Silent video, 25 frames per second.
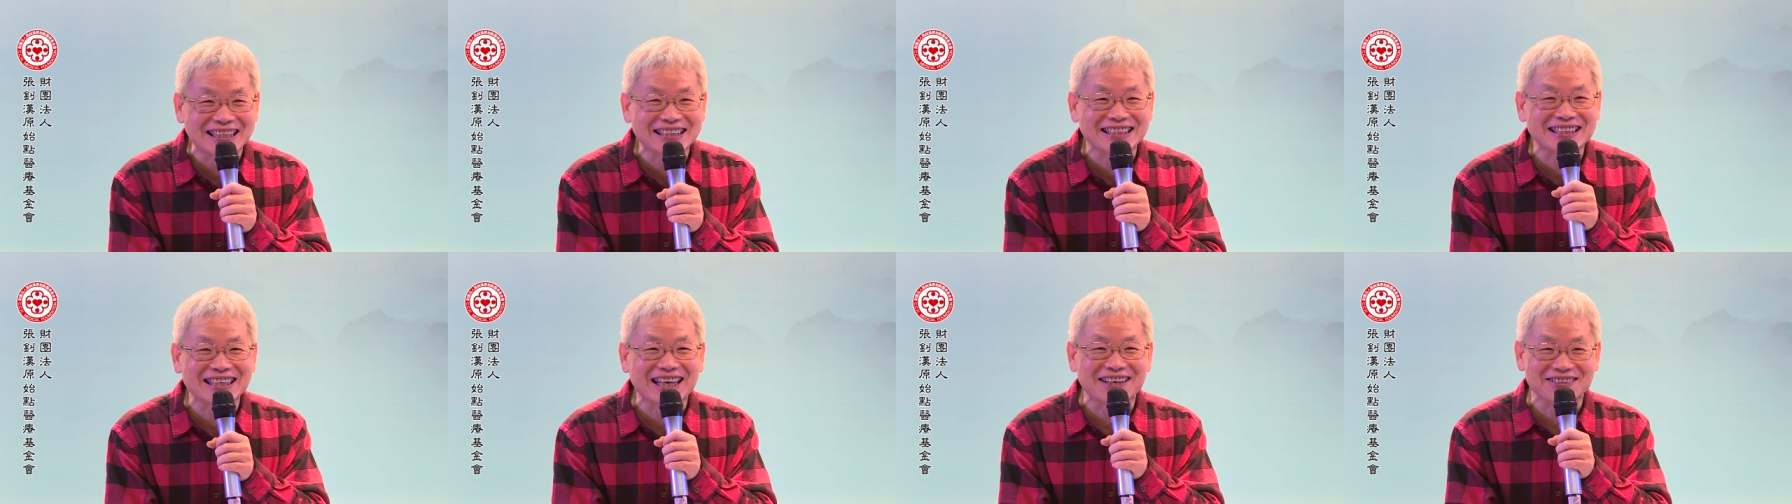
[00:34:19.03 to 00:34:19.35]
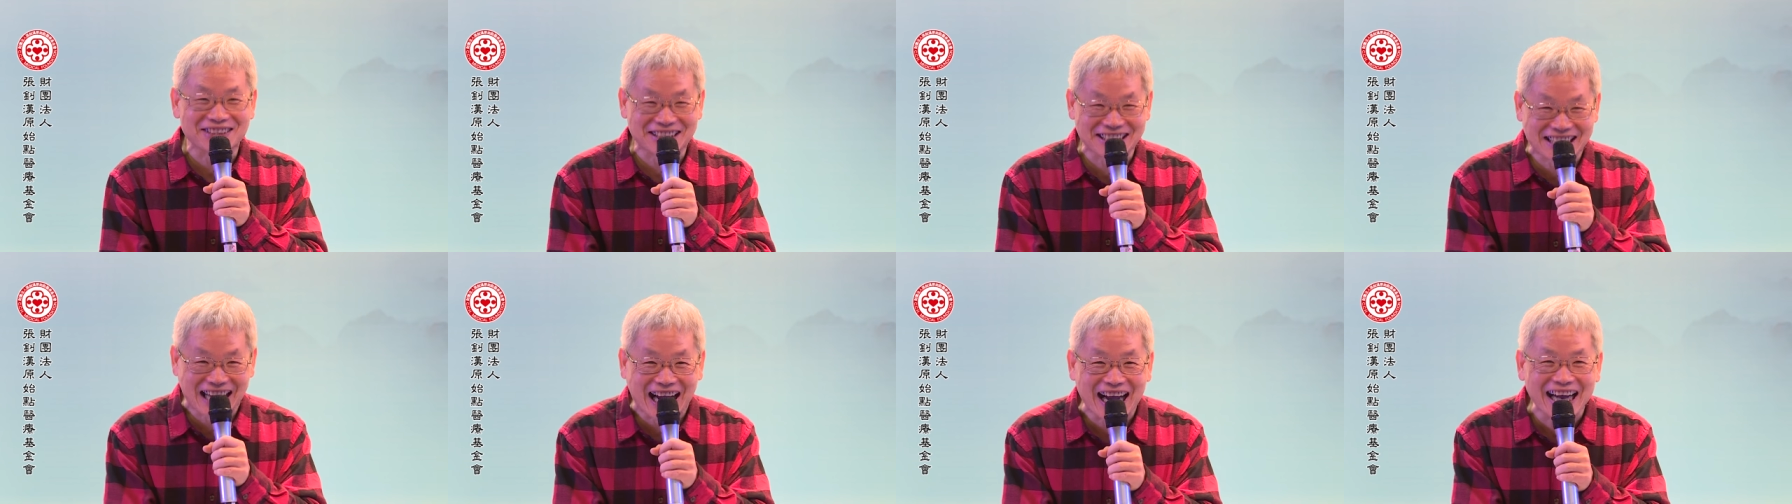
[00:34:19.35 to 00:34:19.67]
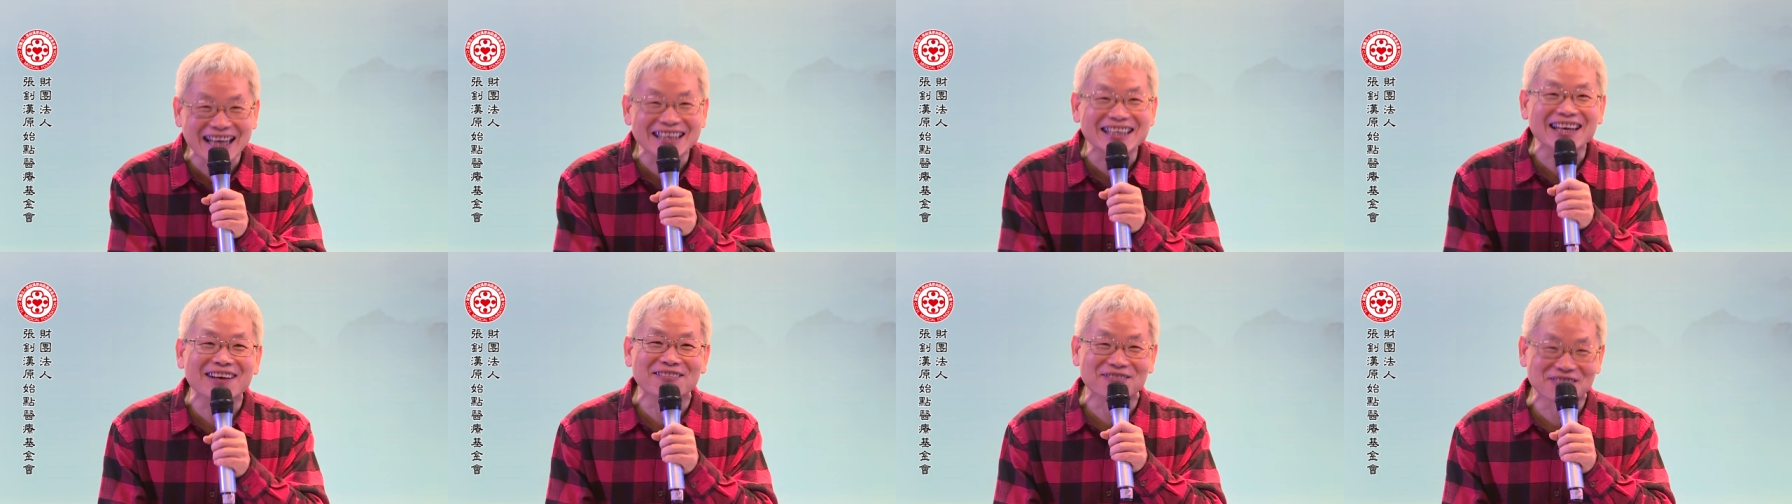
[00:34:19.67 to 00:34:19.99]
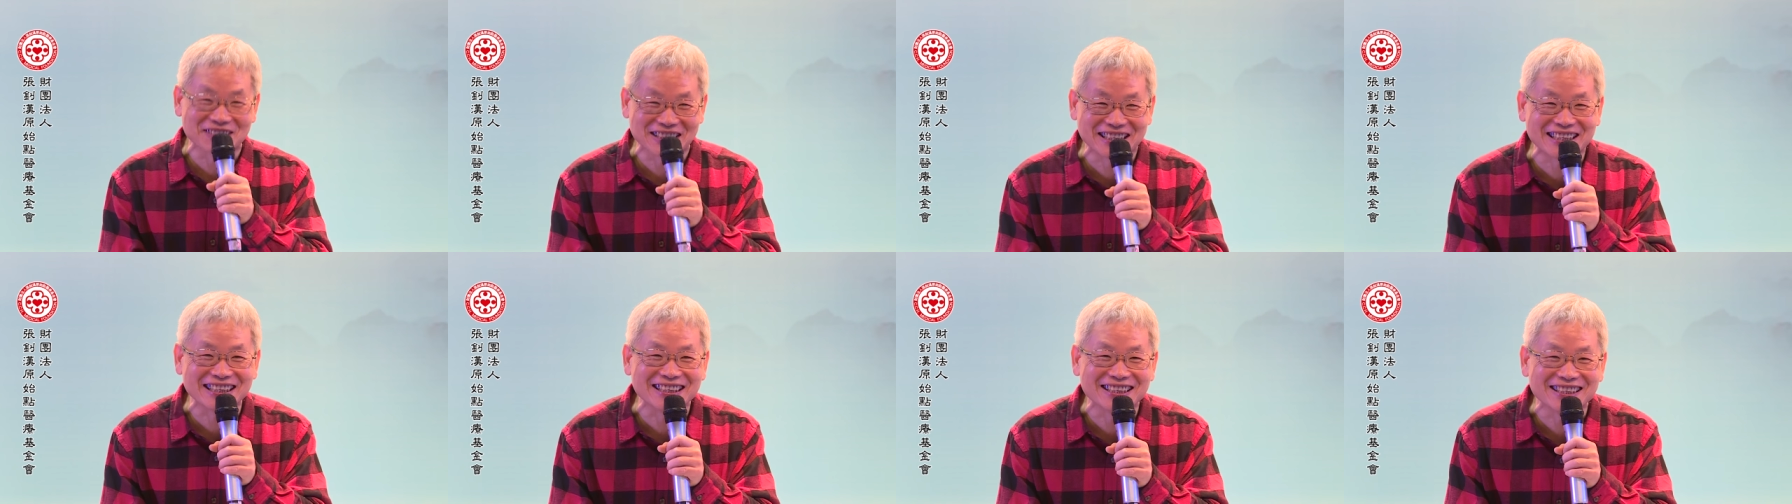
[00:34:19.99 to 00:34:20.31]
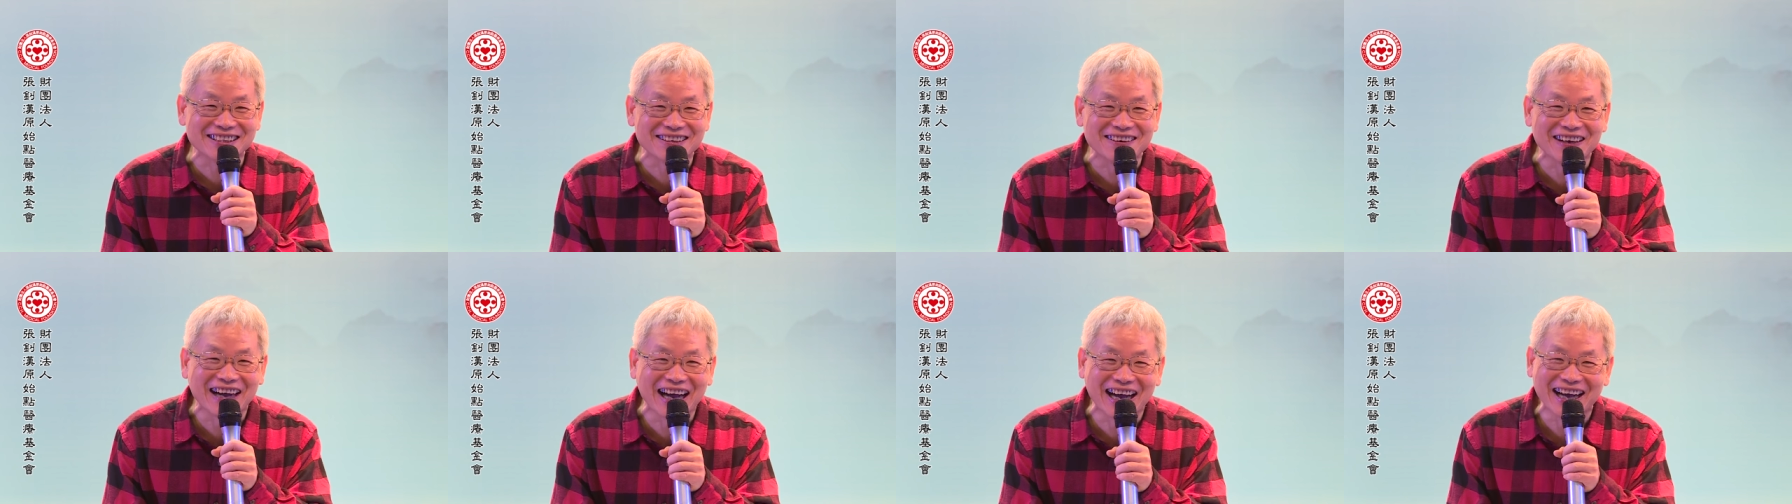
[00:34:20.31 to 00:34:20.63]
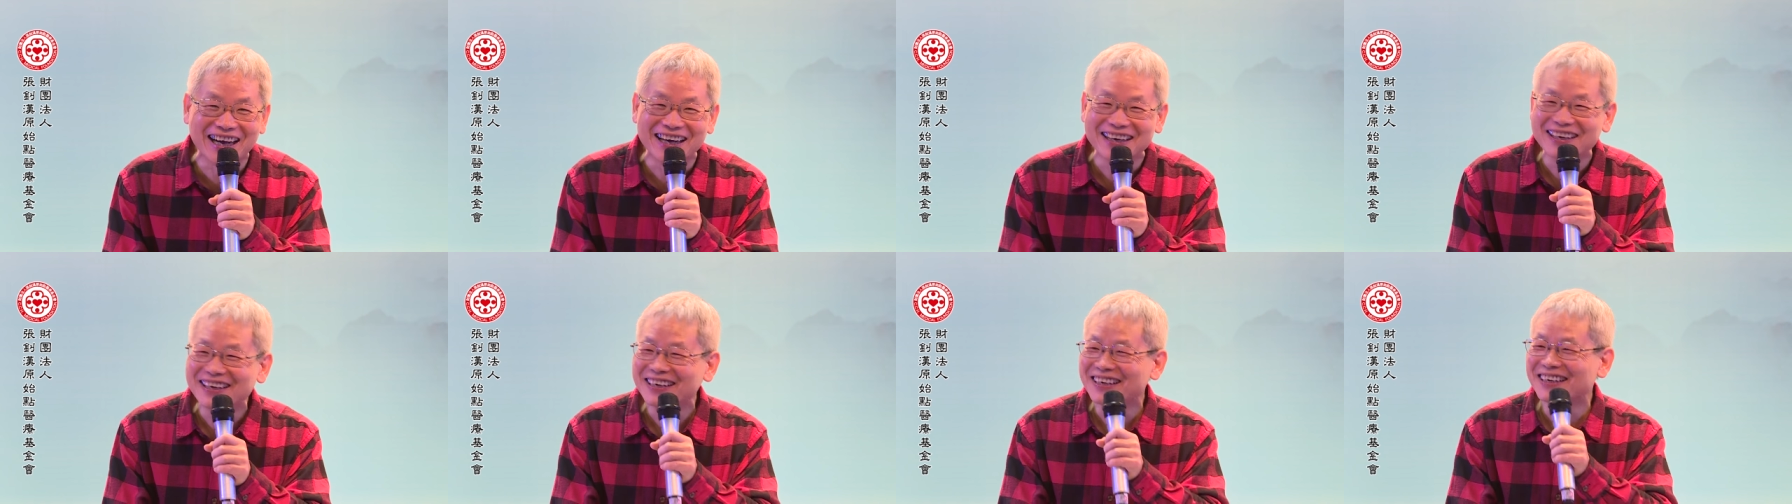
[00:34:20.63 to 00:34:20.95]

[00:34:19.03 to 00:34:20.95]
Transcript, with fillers: 知道啥也不是是吧？